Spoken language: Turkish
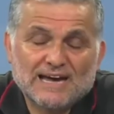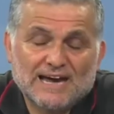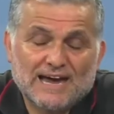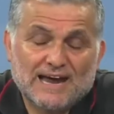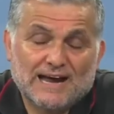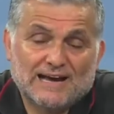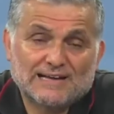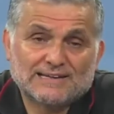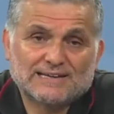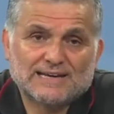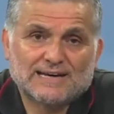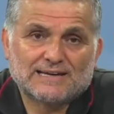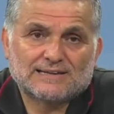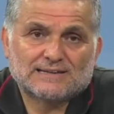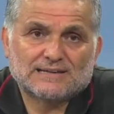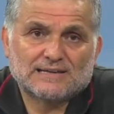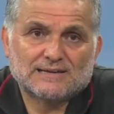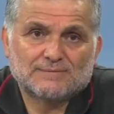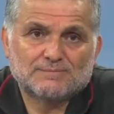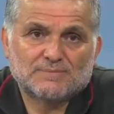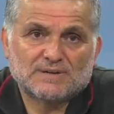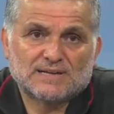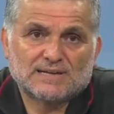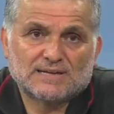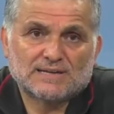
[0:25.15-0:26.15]
elde
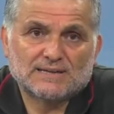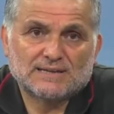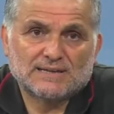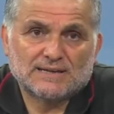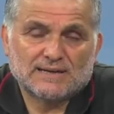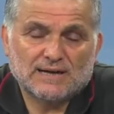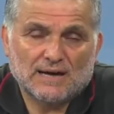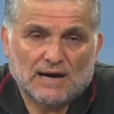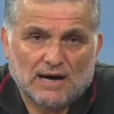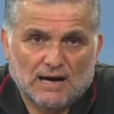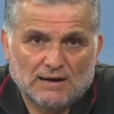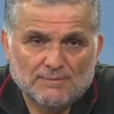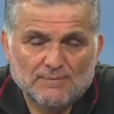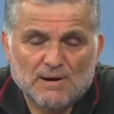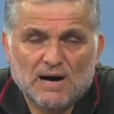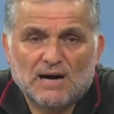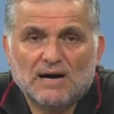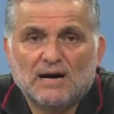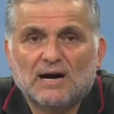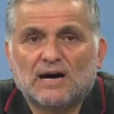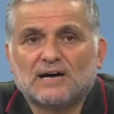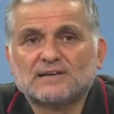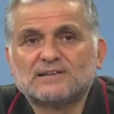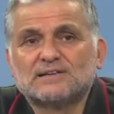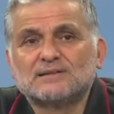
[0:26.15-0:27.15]
ettiği bilgileri
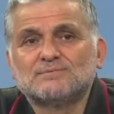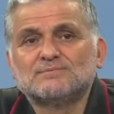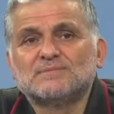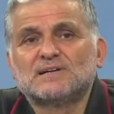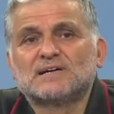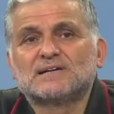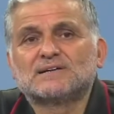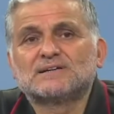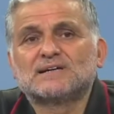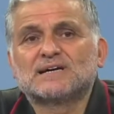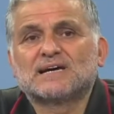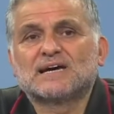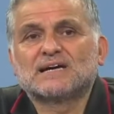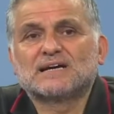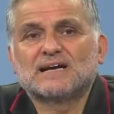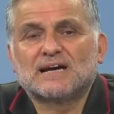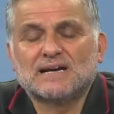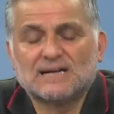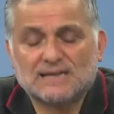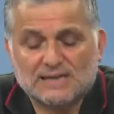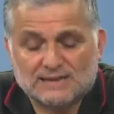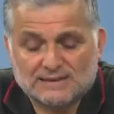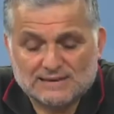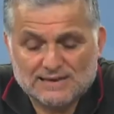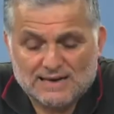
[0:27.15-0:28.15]
ama adımlarını
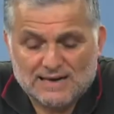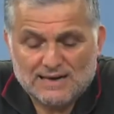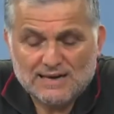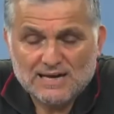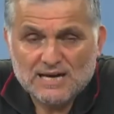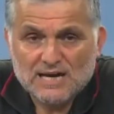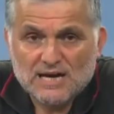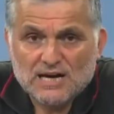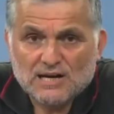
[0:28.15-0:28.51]
genellikle